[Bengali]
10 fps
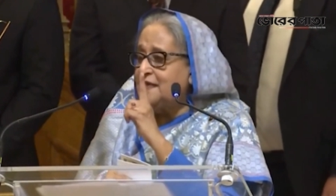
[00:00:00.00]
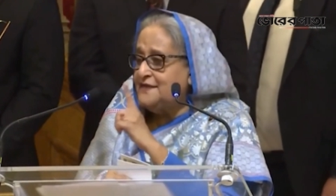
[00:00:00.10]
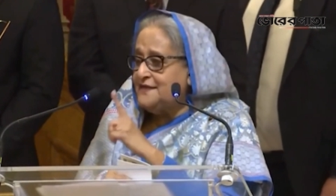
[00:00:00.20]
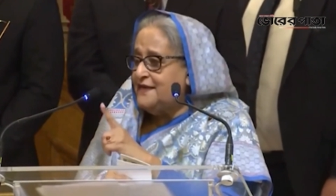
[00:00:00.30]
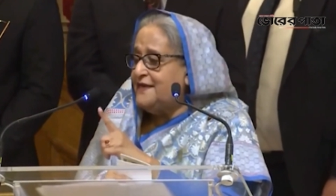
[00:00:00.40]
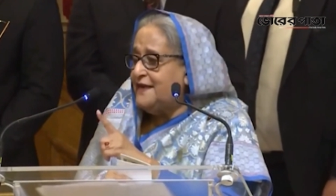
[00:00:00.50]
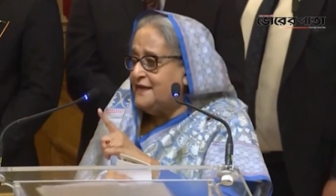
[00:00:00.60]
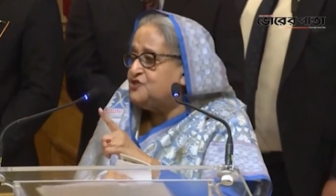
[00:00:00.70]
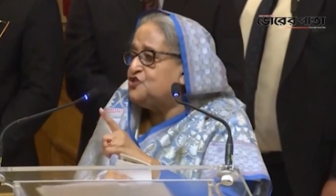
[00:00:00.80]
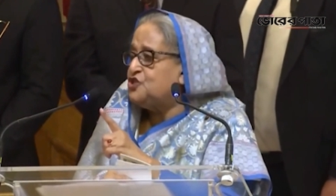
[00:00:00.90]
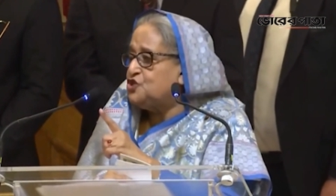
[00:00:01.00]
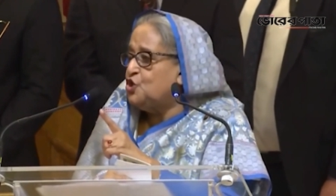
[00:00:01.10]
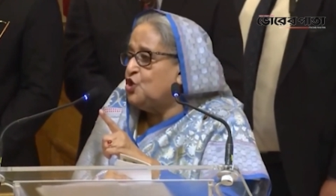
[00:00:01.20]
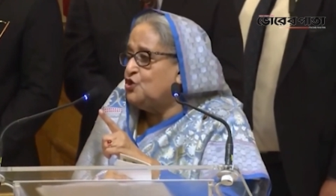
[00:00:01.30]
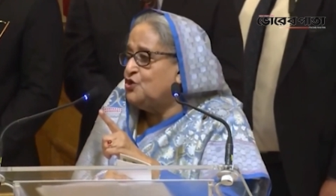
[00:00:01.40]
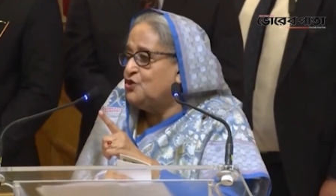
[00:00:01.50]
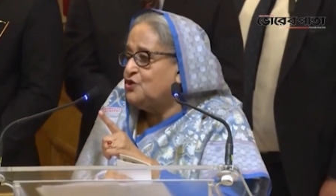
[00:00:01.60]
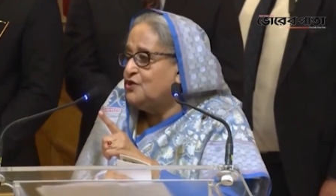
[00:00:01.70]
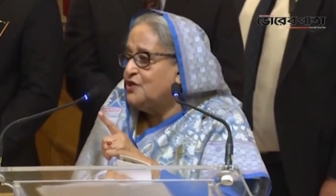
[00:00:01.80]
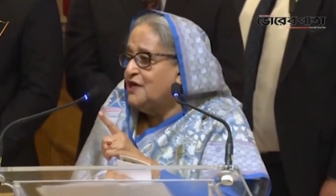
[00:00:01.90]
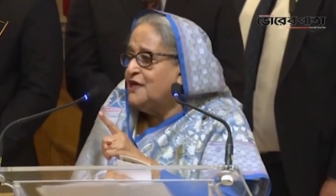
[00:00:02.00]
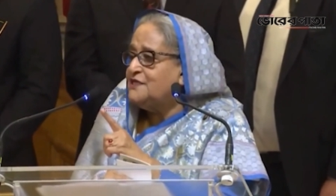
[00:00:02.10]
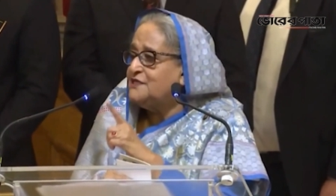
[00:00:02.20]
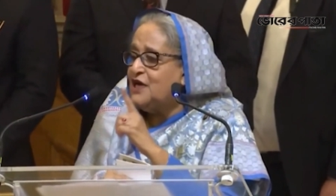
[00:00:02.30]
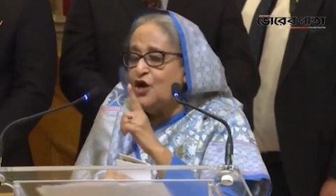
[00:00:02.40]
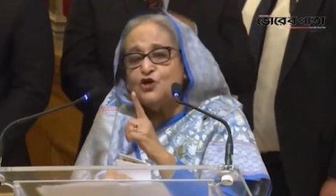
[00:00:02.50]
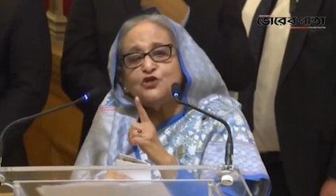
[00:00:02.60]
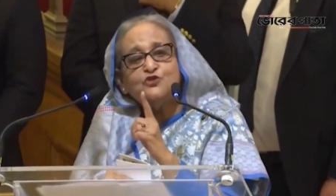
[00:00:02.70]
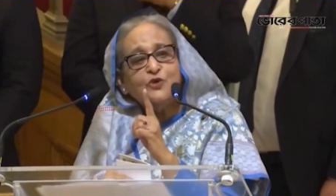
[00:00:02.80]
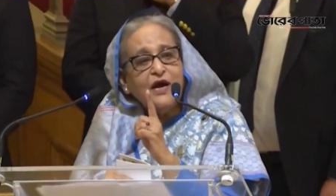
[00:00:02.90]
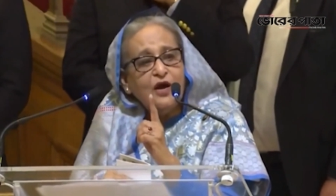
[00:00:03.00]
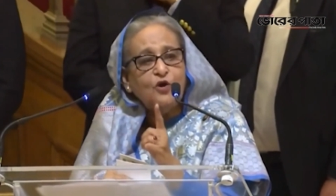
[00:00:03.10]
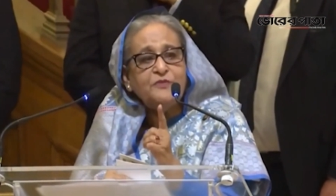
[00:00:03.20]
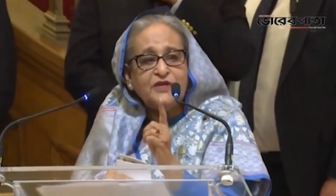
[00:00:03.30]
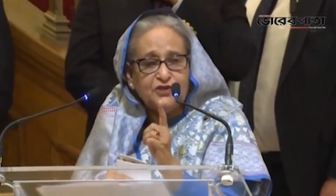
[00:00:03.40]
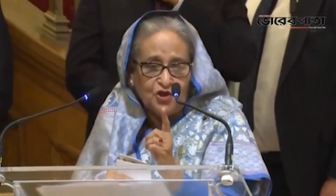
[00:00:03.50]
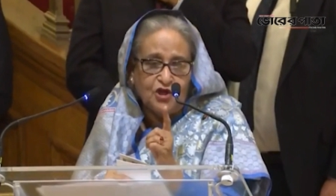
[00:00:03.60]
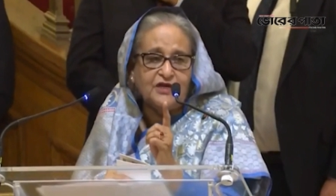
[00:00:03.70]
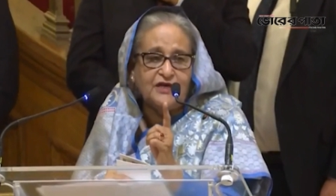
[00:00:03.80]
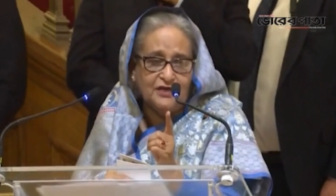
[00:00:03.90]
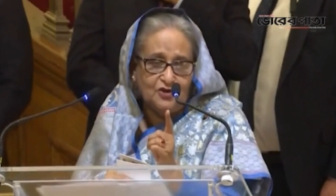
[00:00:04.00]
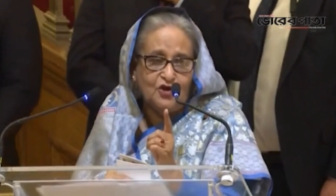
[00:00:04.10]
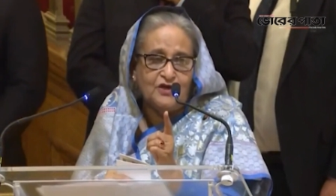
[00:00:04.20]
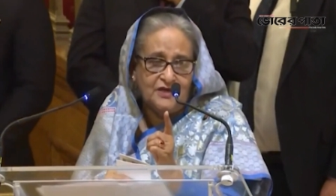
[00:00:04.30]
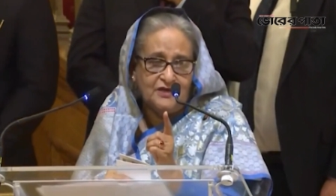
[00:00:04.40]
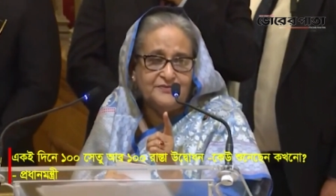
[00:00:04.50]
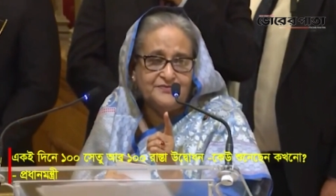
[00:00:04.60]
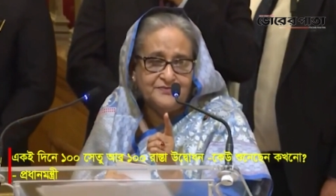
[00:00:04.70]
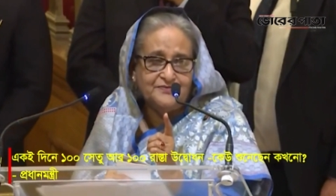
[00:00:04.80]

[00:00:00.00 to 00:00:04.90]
সিলেটের রেল স্টেশন সেটাও কিন্তু আওয়ামী লীগ সরকারের করা